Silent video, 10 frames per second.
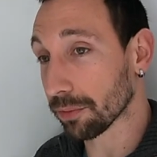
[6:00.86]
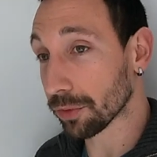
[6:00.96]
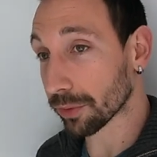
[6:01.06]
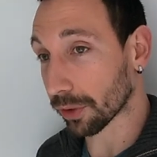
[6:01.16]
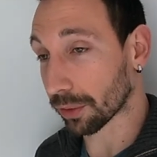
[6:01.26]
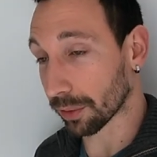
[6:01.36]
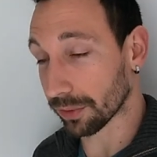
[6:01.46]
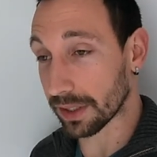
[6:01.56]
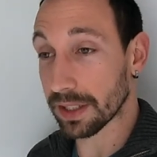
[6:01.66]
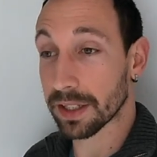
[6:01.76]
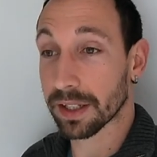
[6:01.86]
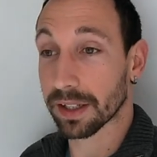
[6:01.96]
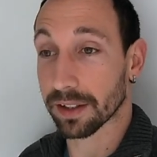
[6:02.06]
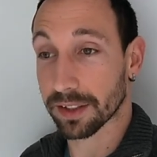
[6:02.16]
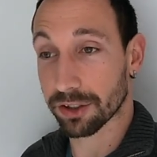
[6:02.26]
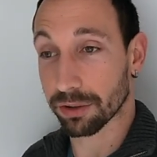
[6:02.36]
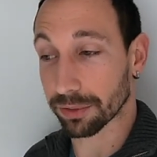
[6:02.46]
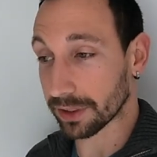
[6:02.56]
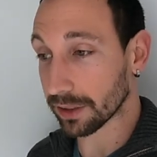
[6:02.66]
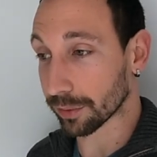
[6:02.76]
mieux votre vie en sachant
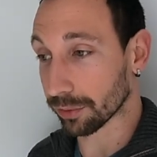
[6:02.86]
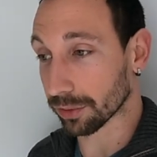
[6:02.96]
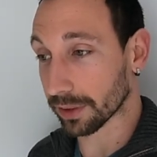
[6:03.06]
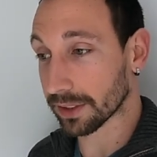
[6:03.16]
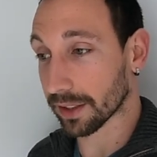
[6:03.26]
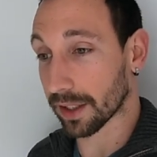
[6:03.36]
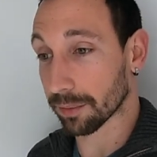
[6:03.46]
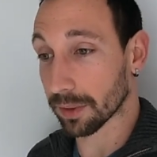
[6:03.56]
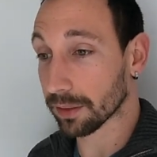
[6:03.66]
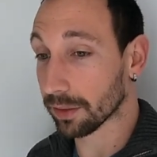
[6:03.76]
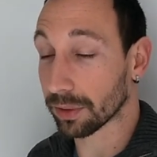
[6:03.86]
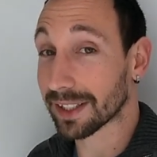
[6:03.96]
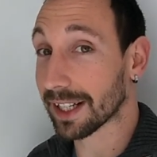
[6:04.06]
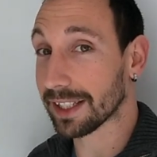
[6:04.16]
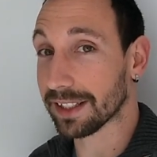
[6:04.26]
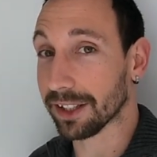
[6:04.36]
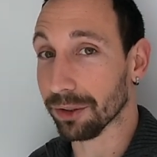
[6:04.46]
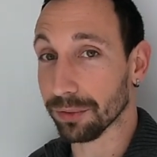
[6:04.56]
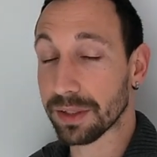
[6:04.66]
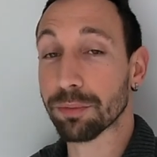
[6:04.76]
aussi que vous aurez certainement une qualité
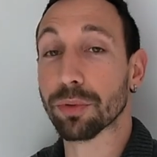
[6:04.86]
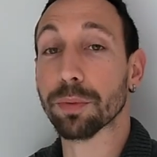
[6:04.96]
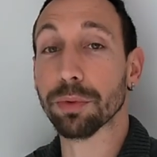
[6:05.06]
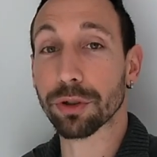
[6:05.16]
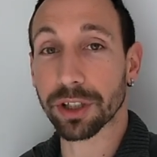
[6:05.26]
de vie beaucoup plus